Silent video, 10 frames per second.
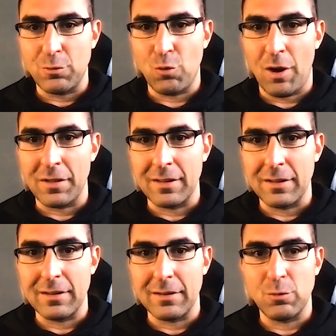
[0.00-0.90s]
şu an
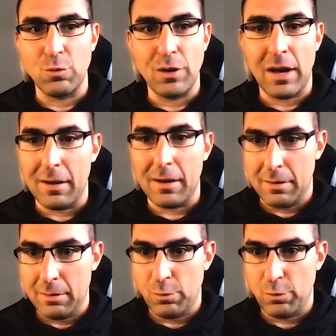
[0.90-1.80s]
e,
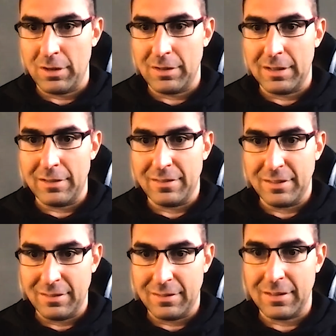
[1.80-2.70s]
dünya üzerinde
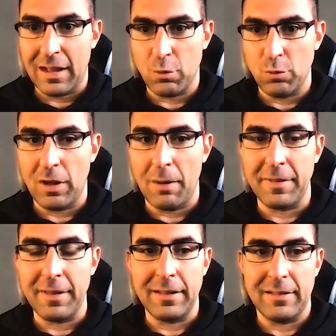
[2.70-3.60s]
sıkıntılar
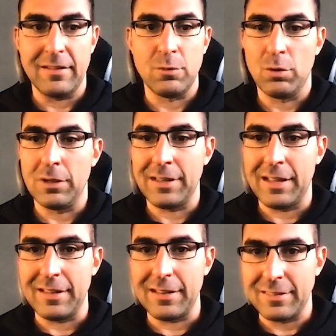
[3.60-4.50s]
gündemde. Nedir doların
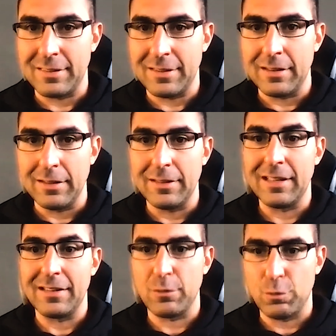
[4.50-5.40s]
endeksi,
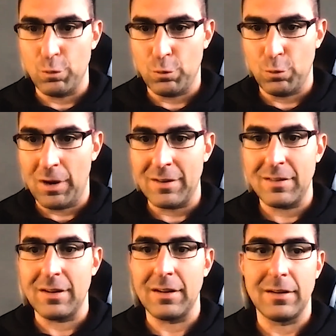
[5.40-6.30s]
nedir sorusu
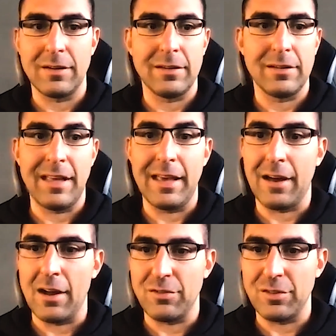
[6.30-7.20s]
var. E, evet.
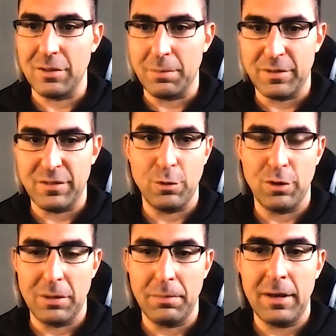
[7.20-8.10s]
Neye basılıyor
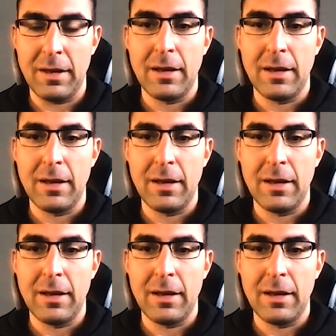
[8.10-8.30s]
gibi.